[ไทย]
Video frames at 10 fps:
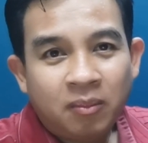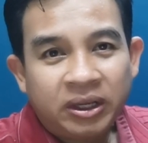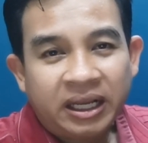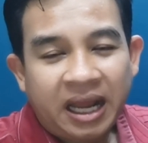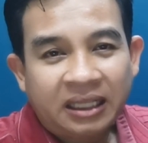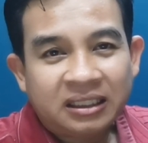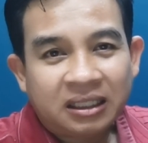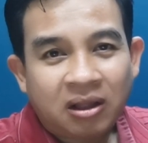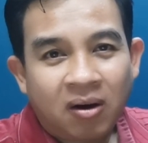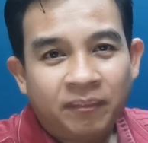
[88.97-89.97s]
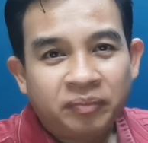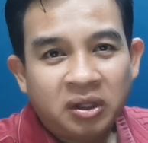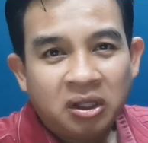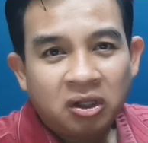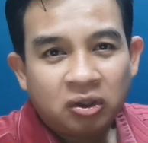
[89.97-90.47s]
เพราะฉะนั้นจะต้อง
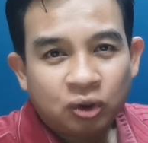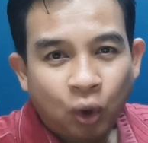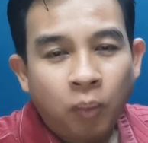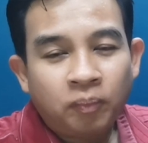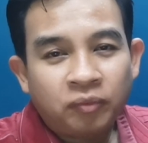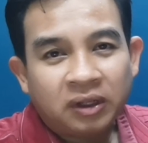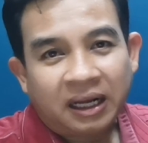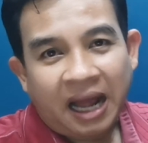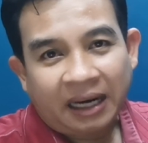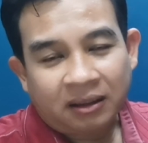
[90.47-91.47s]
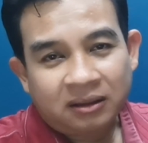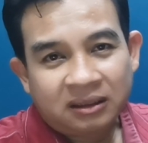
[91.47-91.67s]
ทุบสกัด